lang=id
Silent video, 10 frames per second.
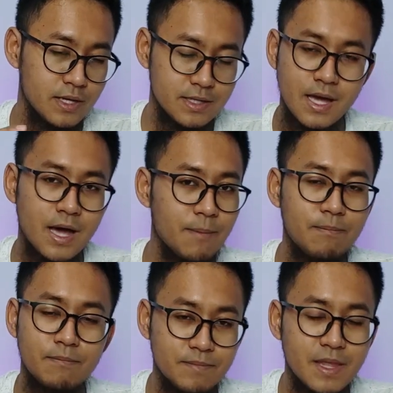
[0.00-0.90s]

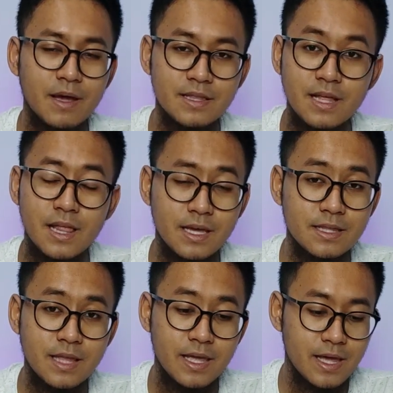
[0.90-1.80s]
ya kendala
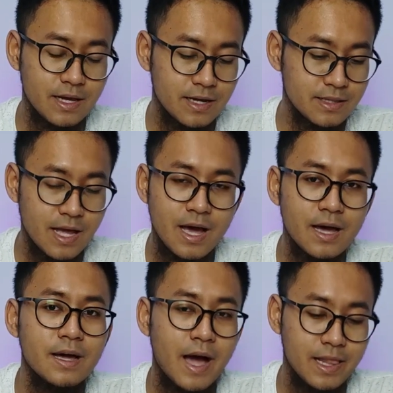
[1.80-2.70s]
kita yang kita
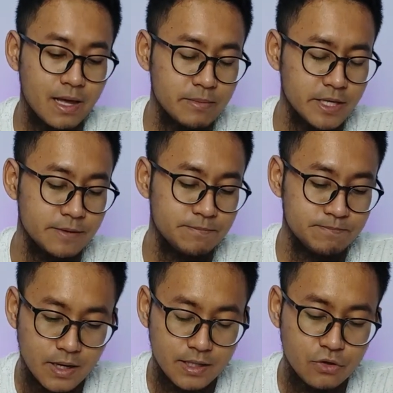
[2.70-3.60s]
alami
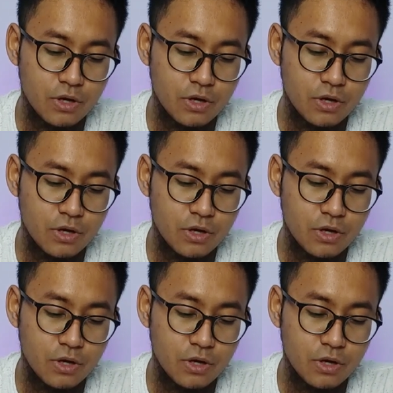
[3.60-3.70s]
kita